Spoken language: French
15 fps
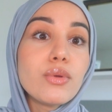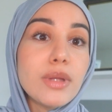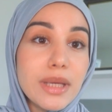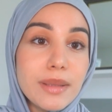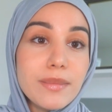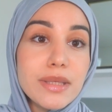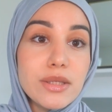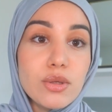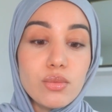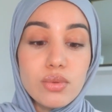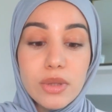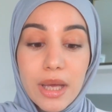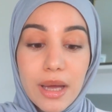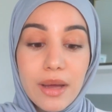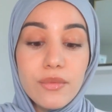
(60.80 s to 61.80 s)
trimestre, en tout
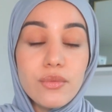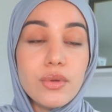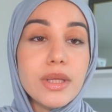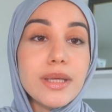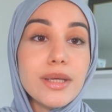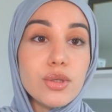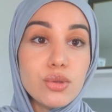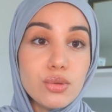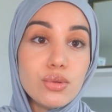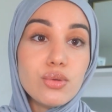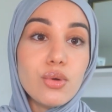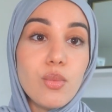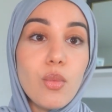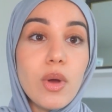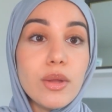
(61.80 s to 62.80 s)
cas, à venir
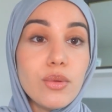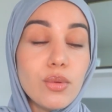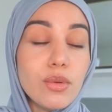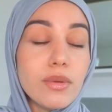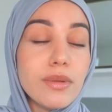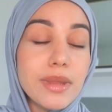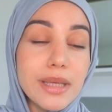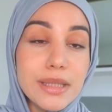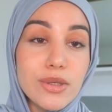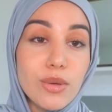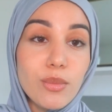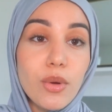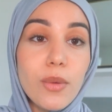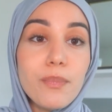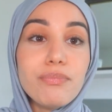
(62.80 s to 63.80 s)
jusqu'au mois de
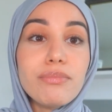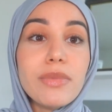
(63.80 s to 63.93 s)
décembre.